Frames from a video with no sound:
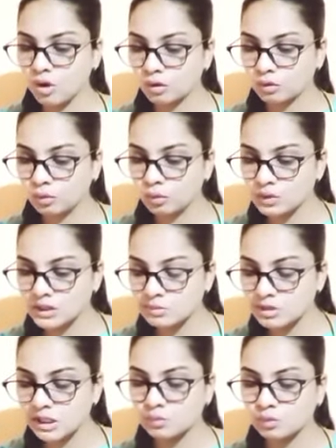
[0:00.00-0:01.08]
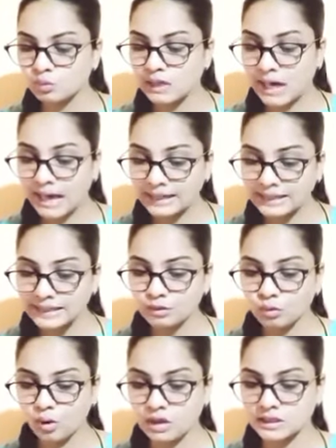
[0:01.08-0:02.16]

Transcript: और नोज हिमसेल्फ टू बी लाइकली टू कॉज